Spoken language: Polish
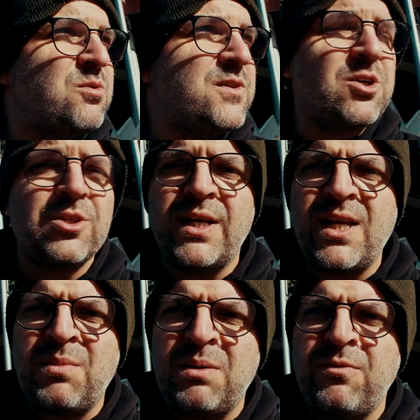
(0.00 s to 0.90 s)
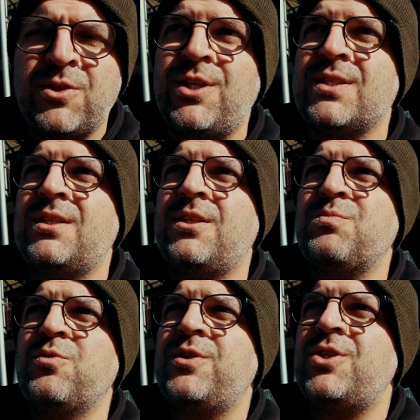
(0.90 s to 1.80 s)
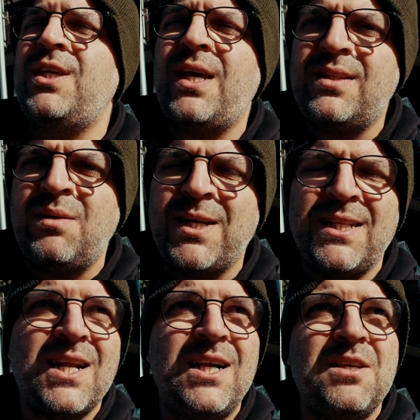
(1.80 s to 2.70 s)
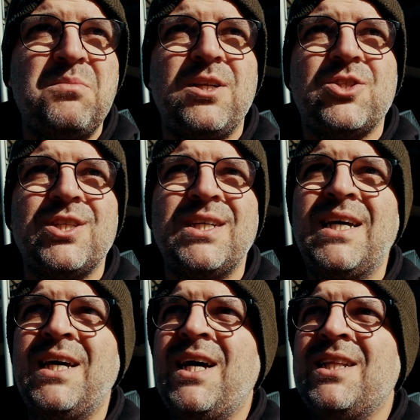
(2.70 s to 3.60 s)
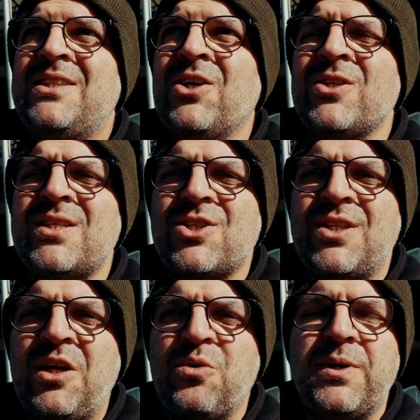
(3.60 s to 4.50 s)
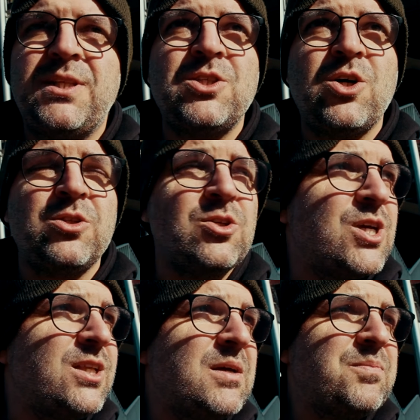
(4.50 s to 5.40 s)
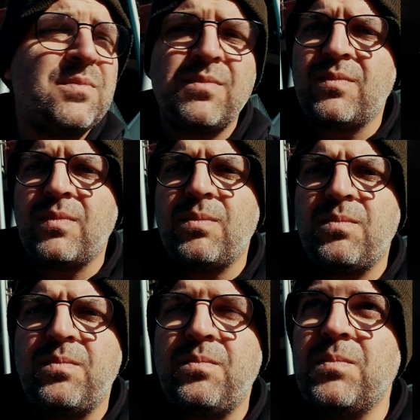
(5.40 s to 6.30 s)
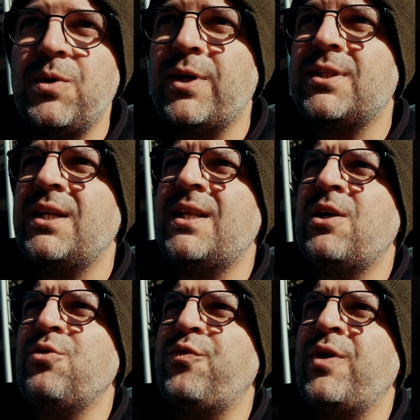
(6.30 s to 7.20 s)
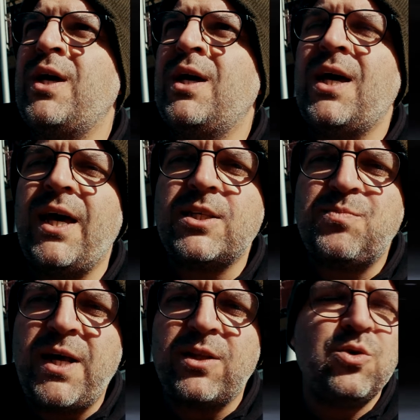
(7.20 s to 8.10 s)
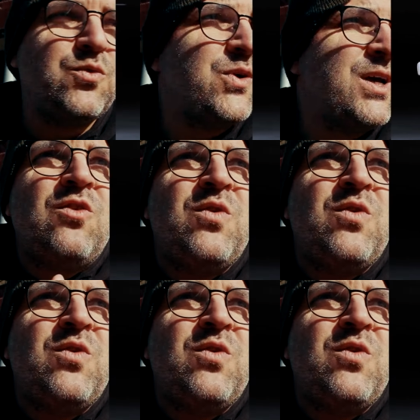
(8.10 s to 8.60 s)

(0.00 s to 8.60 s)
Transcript: mówić, skoro Daria Abramowicz nie chce nic mówić i jej team generalnie milczy, to zaczynają pytać otoczenie byłych trenerów, ekspertów, co